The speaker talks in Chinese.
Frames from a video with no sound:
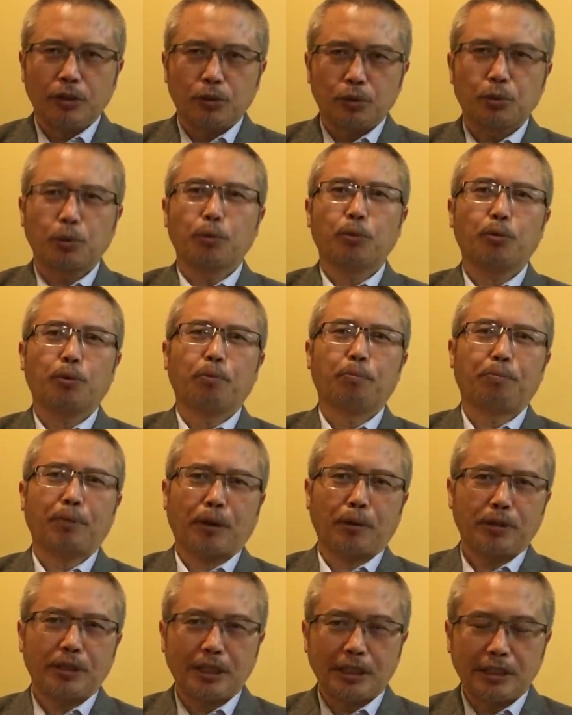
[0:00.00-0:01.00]
中共
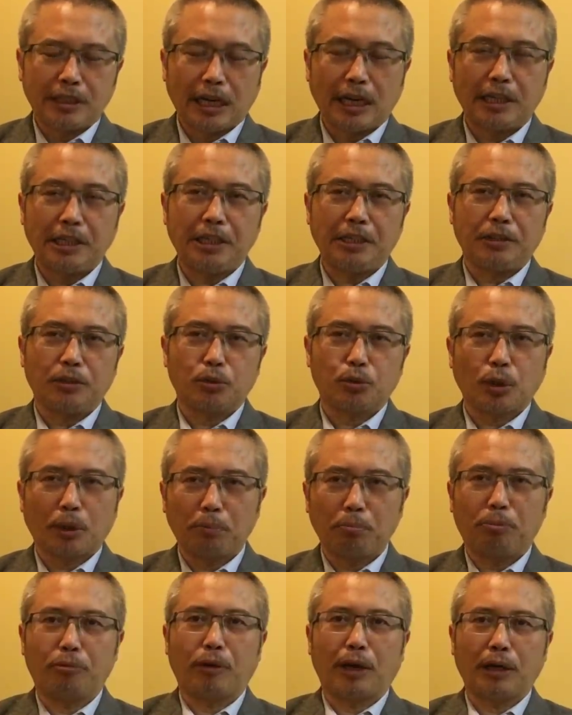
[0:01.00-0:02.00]
表现强硬，川
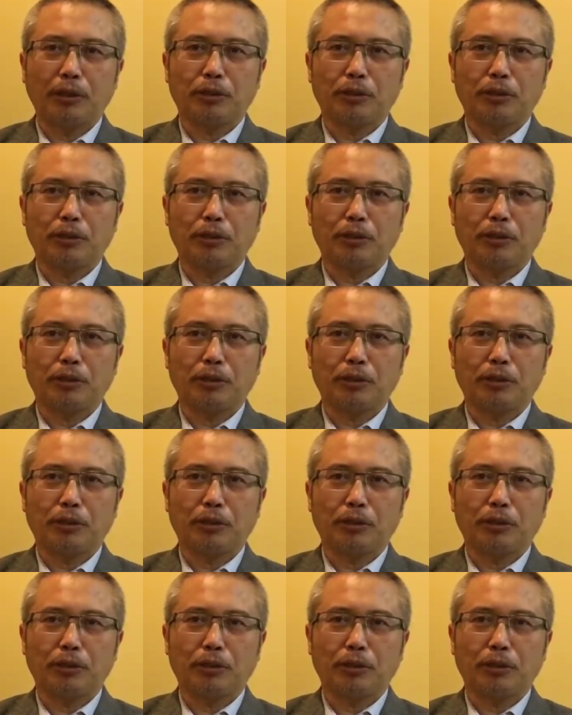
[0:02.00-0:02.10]
普啊